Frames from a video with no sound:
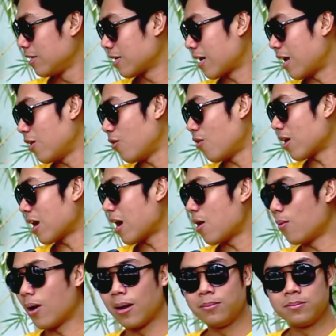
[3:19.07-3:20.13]
kalau orang
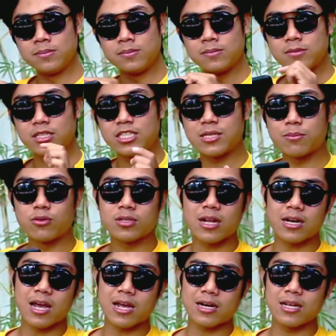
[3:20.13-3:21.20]
awam disebutkan
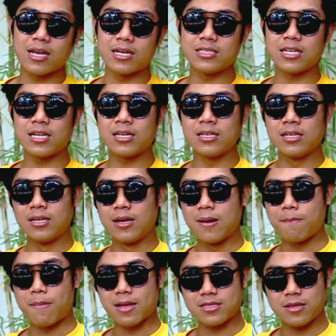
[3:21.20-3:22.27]
harganya
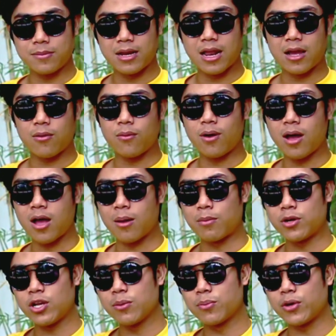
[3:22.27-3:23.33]
pasti bilang wah
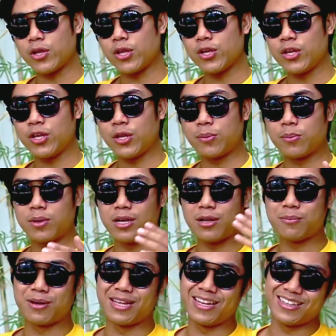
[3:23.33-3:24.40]
mending beli ini
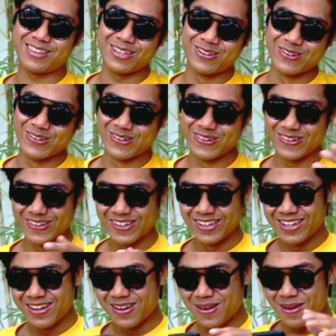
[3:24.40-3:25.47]
mending beli itu
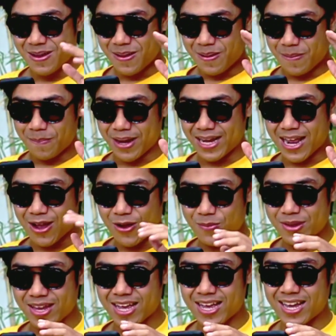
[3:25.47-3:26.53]
beda
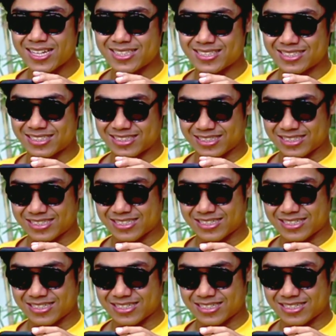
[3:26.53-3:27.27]
hobi guys